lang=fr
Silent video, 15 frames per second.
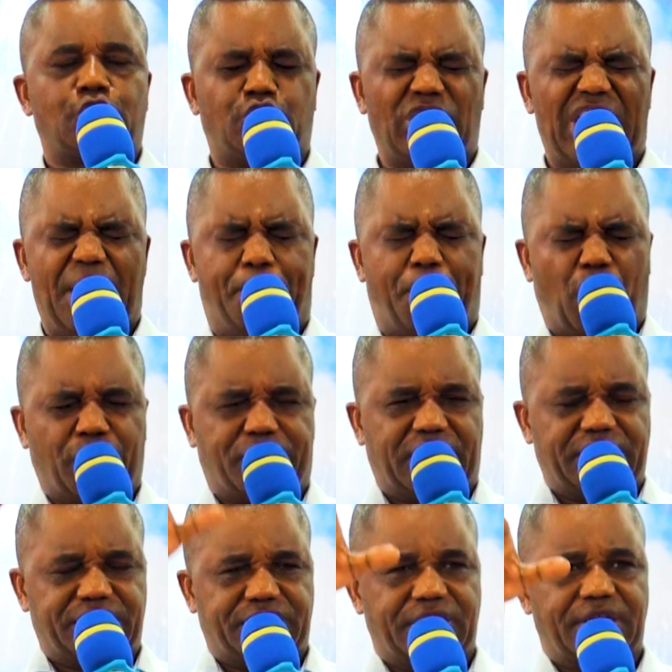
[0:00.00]
Tu es
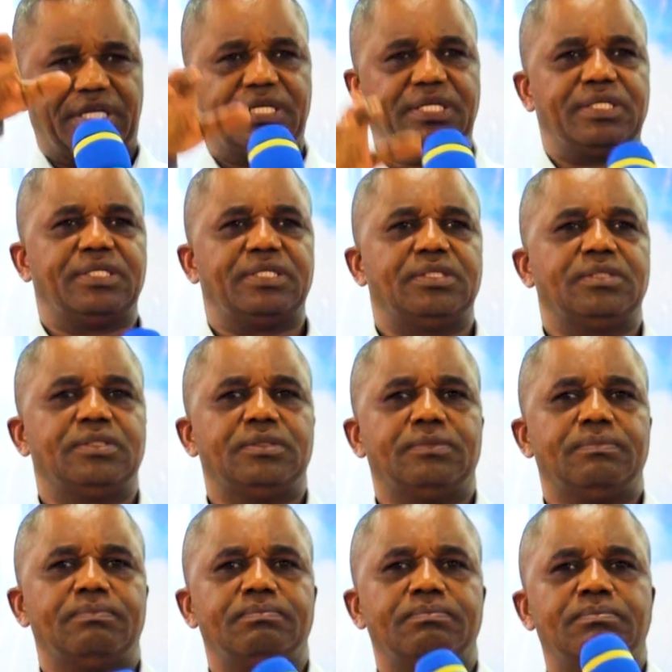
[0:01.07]
protégé.
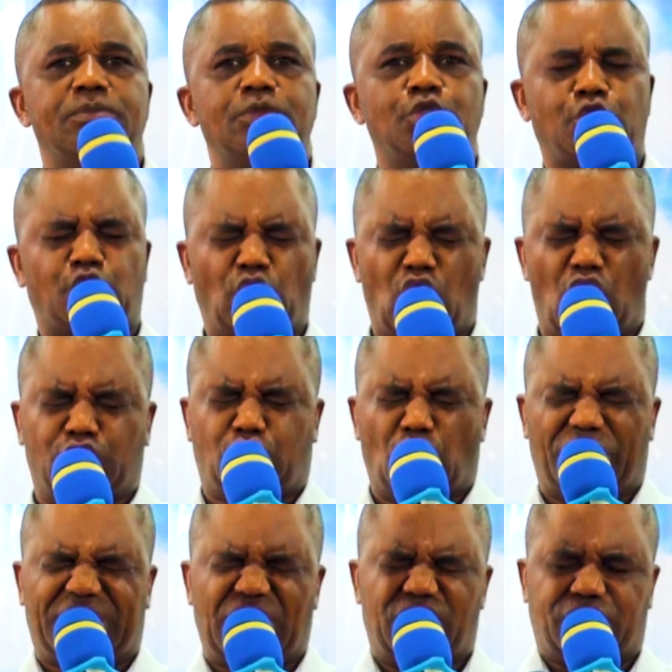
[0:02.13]
Sous
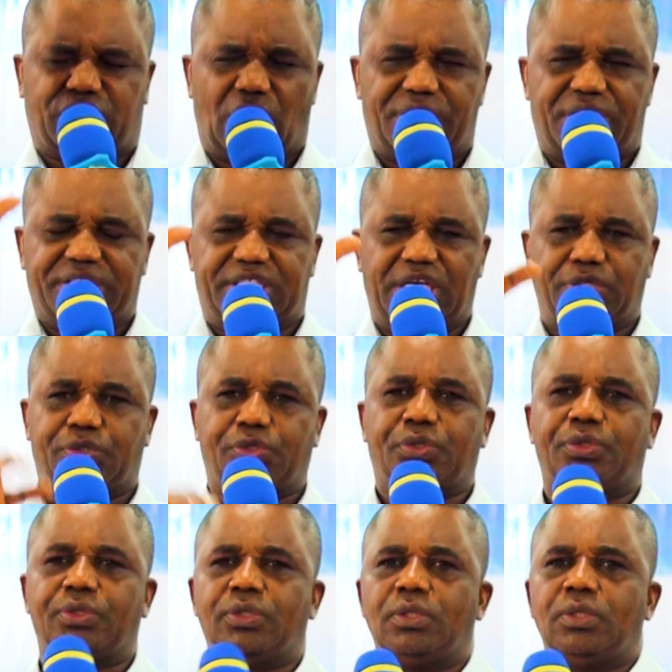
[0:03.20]
l'autorité du sang de
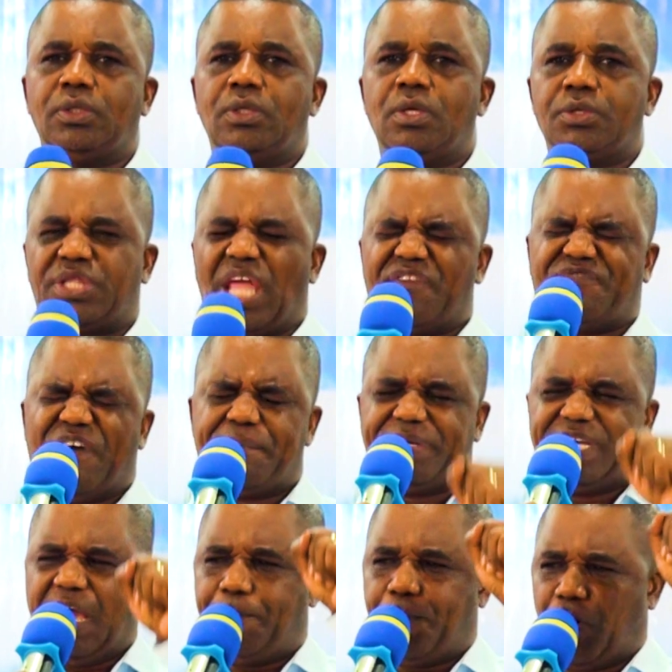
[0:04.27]
Jésus. Ta
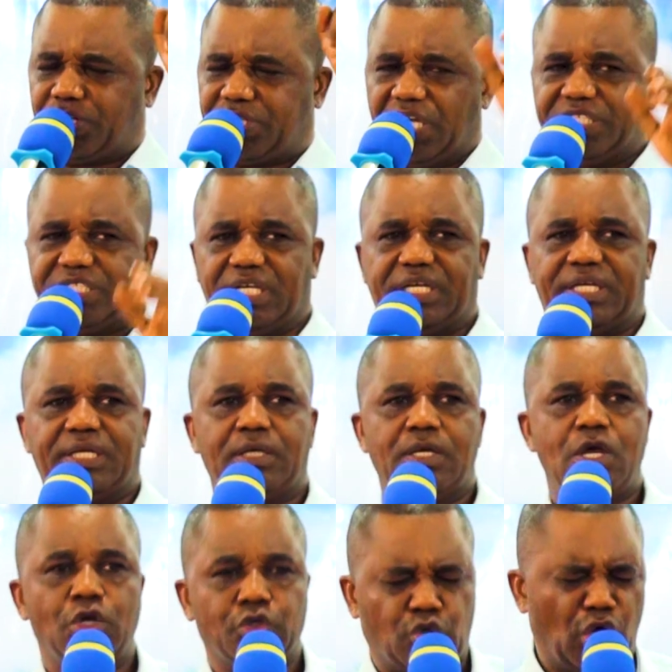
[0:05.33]
famille est protégée.
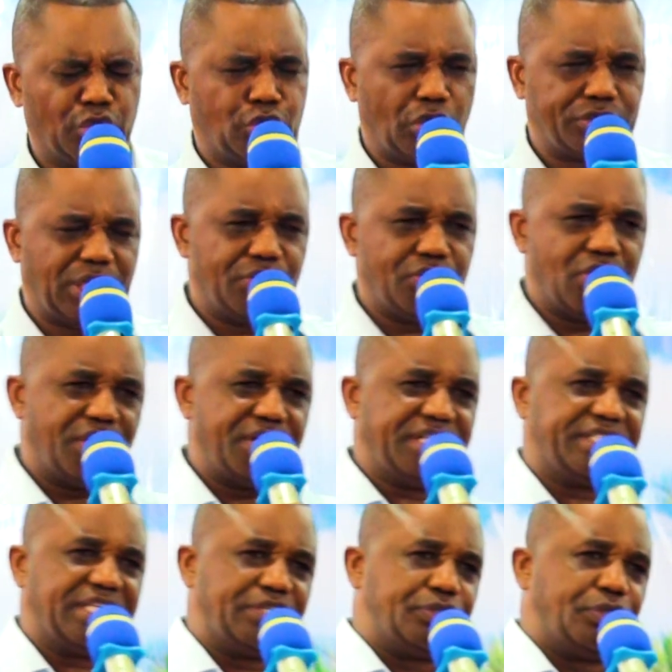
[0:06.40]
Sous l'autorité du nom de
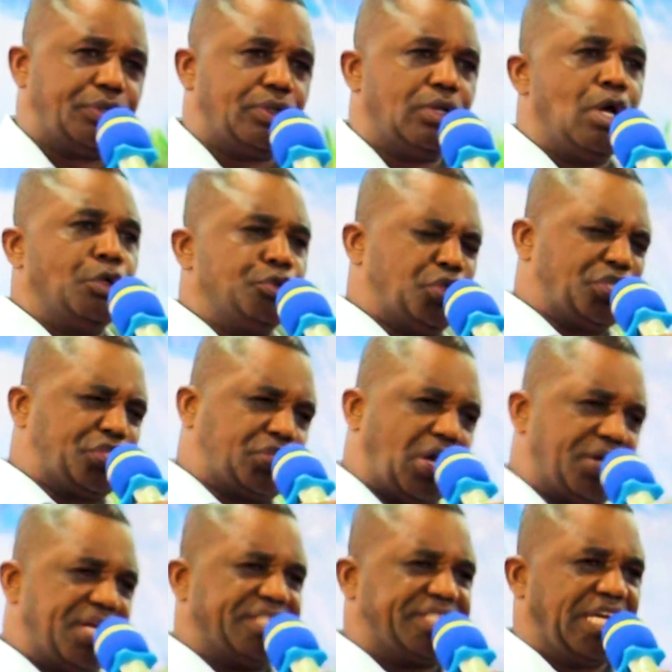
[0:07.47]
Jésus. Du
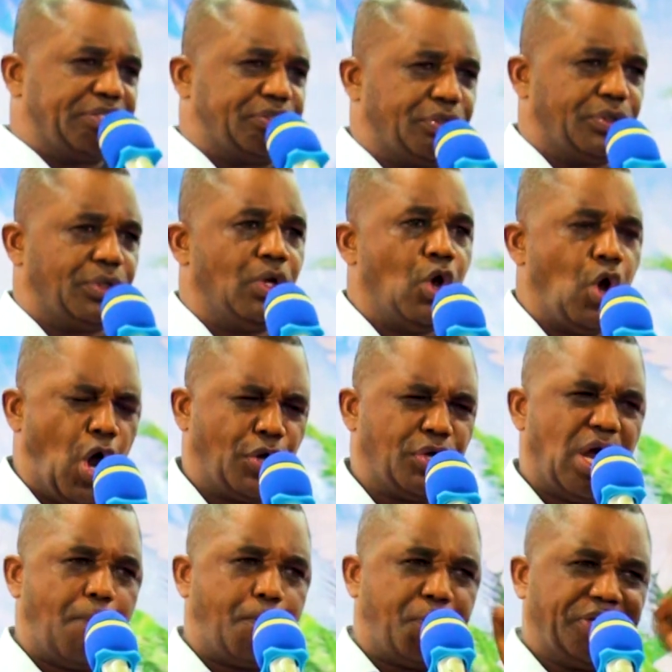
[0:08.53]
sang de Jésus. Au
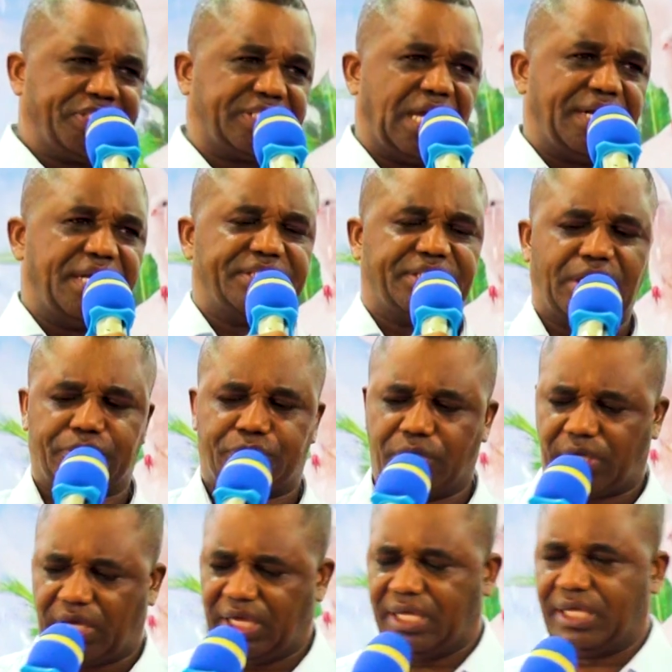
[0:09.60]
nom puissant de
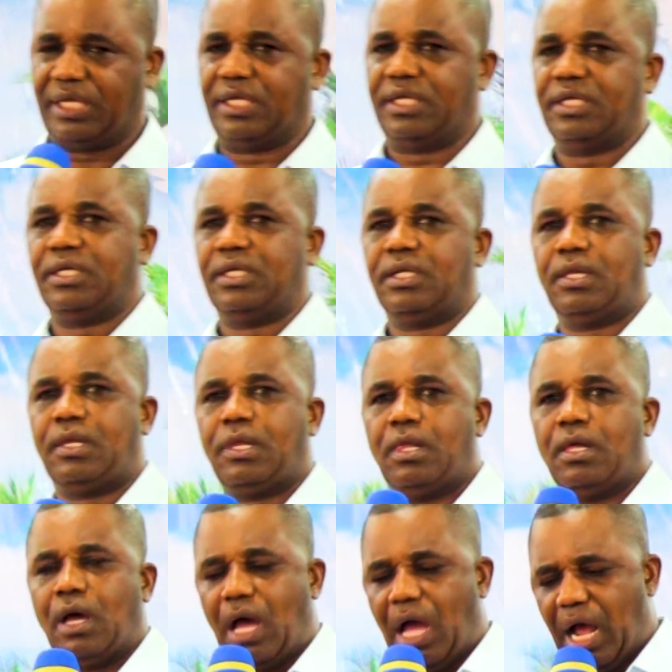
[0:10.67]
Jésus-Christ.
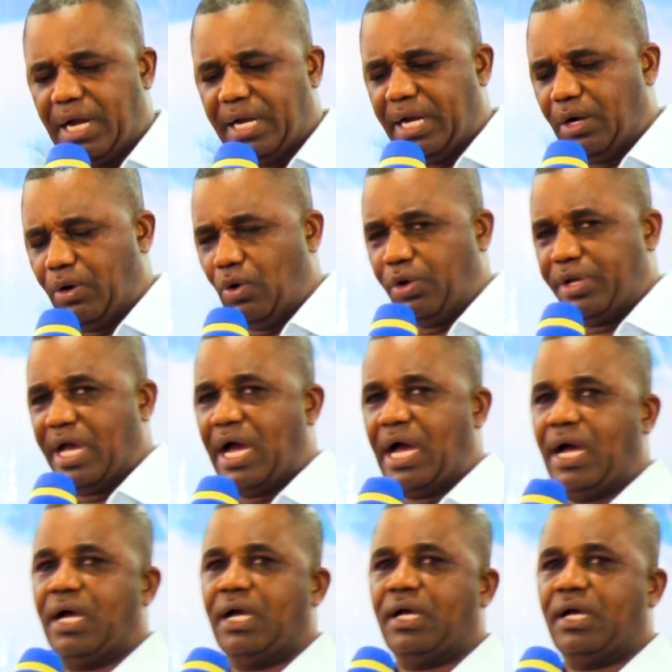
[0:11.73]
Alléluia.